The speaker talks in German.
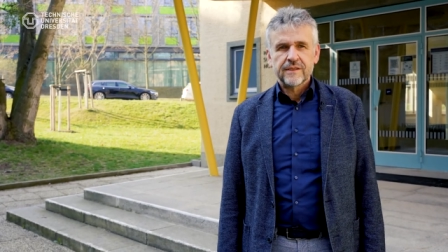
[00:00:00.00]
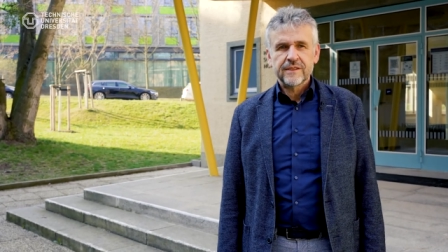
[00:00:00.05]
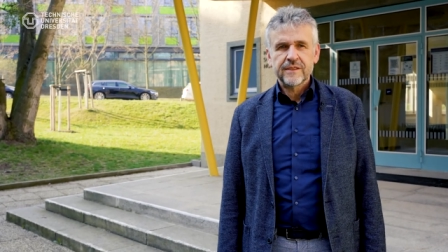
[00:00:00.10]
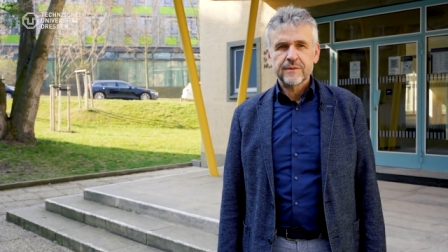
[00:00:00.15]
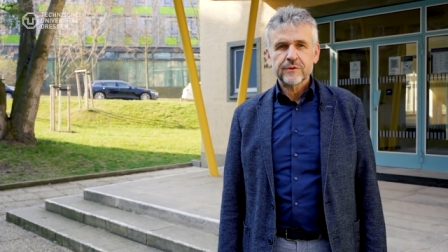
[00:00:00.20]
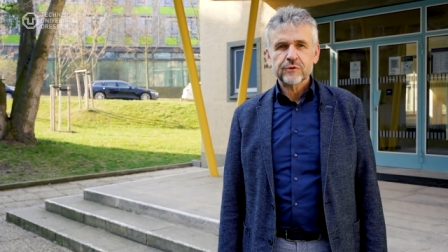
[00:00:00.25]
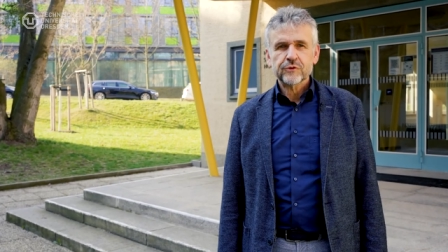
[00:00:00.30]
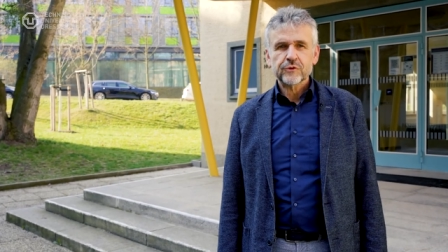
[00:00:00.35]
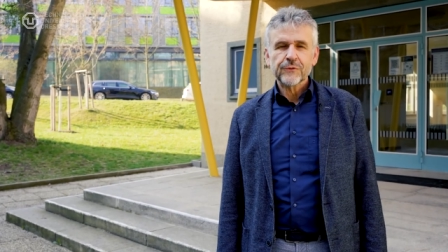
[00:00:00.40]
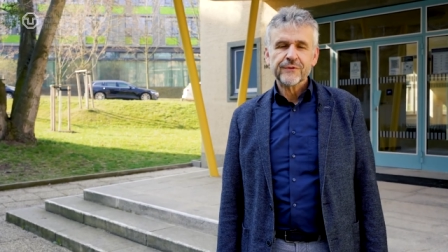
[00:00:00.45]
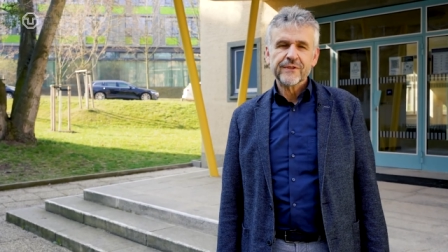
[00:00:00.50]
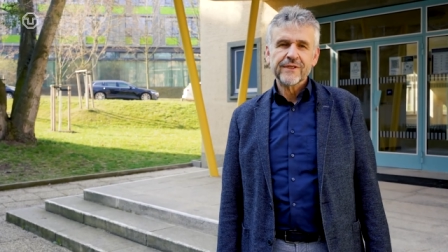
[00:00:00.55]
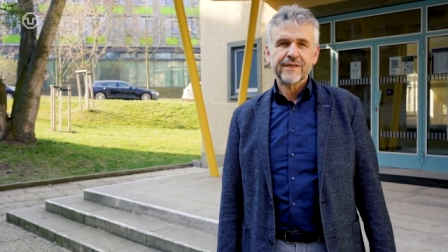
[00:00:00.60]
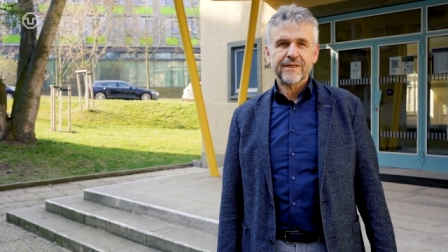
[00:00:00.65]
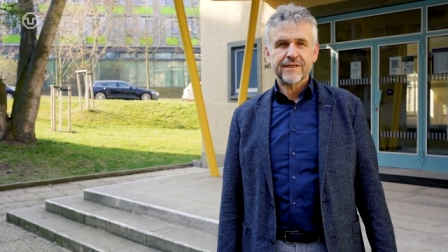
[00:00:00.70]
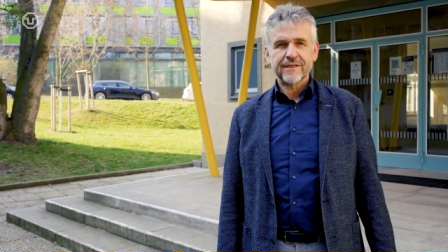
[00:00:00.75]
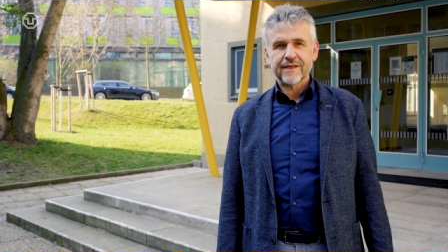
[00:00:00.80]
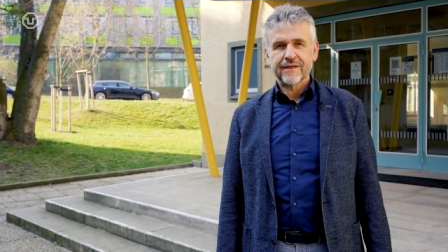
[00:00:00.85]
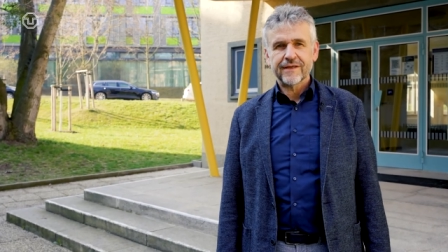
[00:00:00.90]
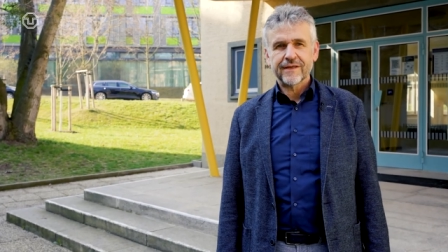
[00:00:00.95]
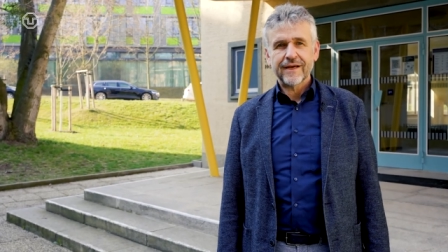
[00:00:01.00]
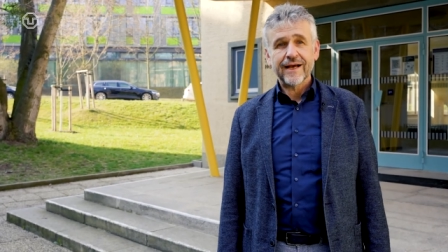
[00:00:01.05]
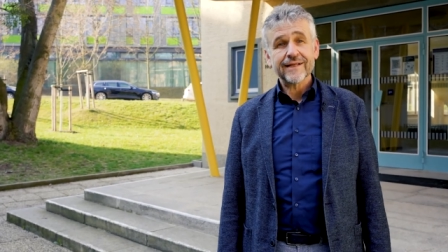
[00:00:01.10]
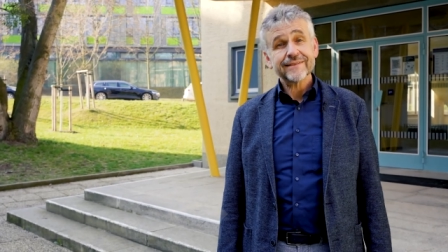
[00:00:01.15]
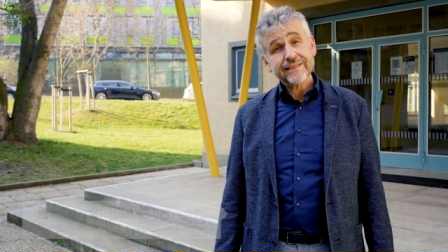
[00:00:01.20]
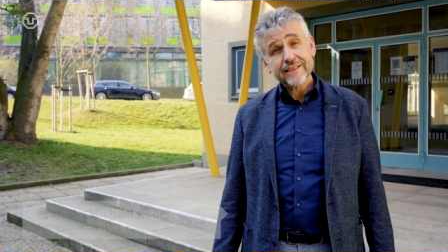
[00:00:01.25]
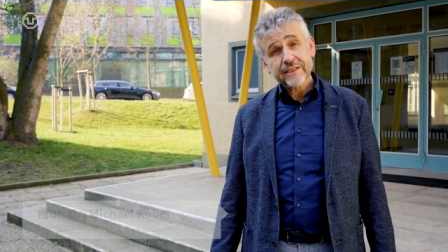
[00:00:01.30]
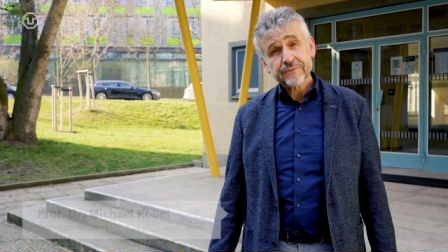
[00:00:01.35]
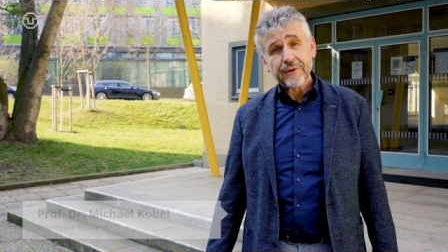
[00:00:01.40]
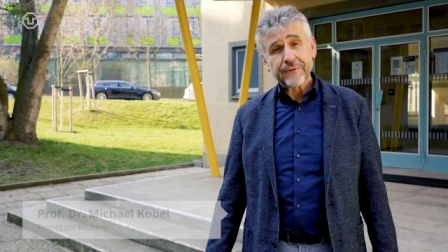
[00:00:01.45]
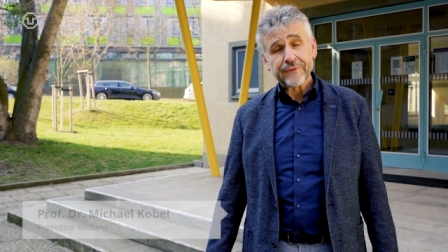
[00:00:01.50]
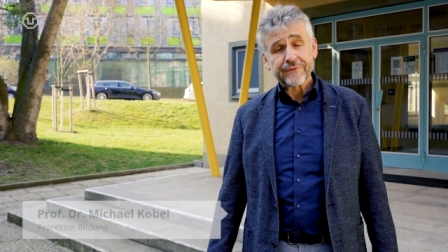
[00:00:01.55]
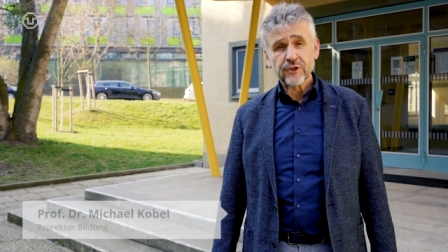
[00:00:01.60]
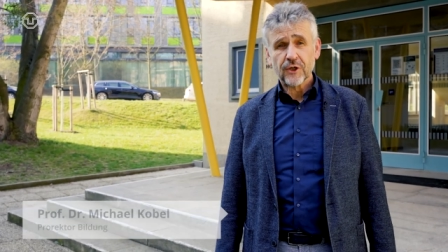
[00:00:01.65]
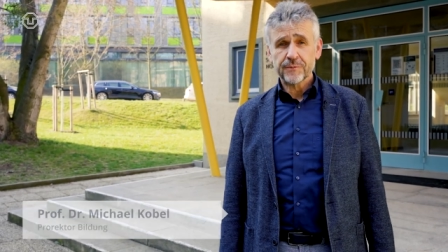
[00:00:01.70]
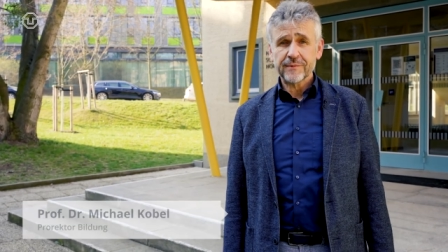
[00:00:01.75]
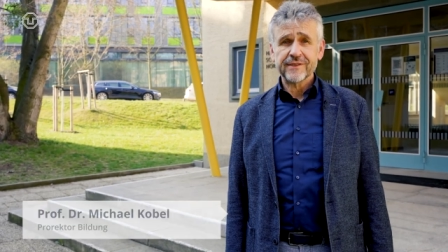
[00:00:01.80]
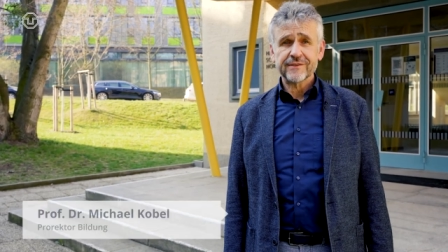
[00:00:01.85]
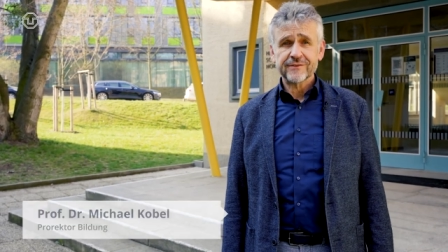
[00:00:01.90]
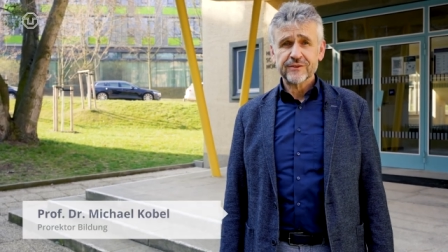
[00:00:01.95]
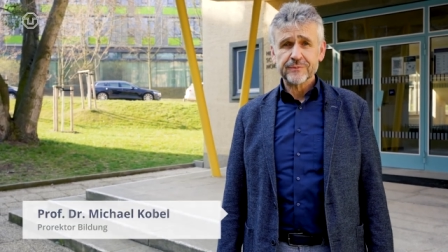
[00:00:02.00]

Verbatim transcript: liebe Studierende, herzlich willkommen